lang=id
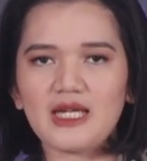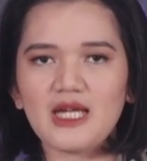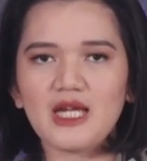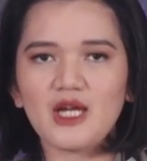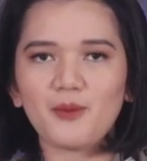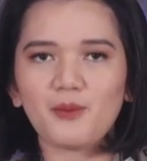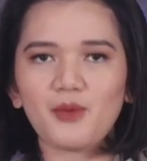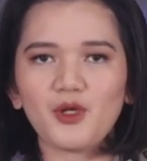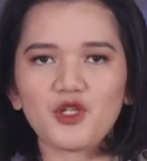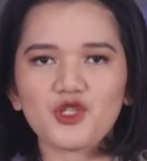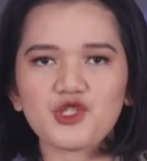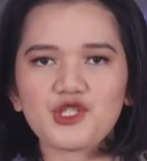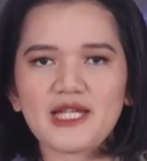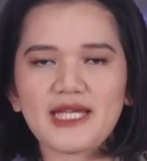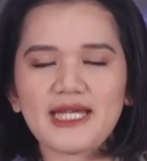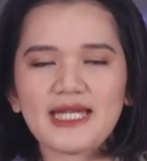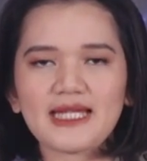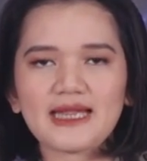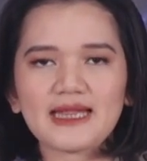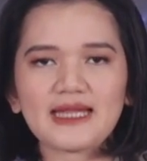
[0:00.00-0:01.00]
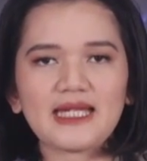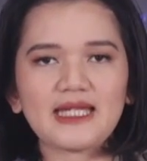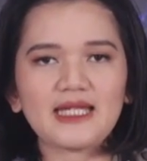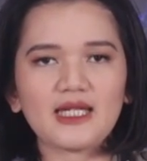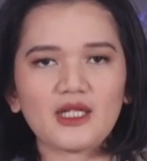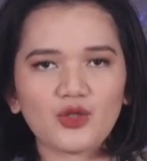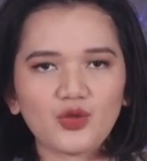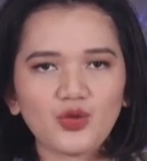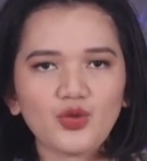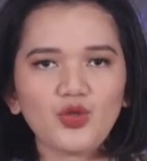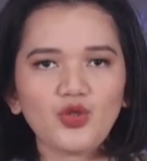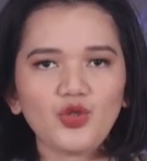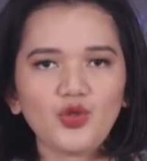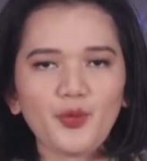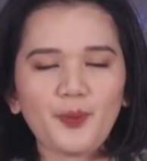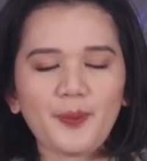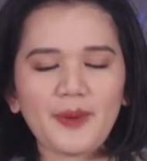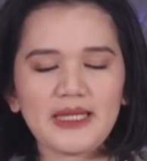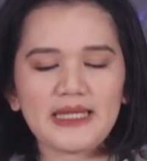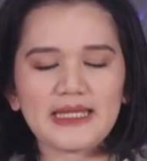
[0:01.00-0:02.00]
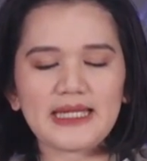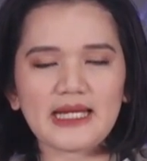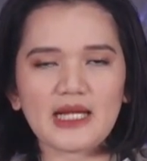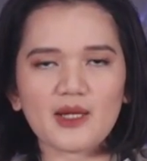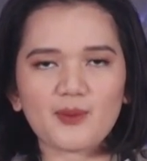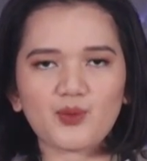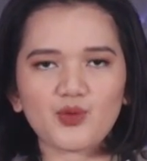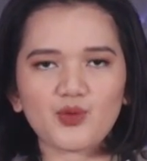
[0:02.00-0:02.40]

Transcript: Polsek Tayang Hulu pada Rabu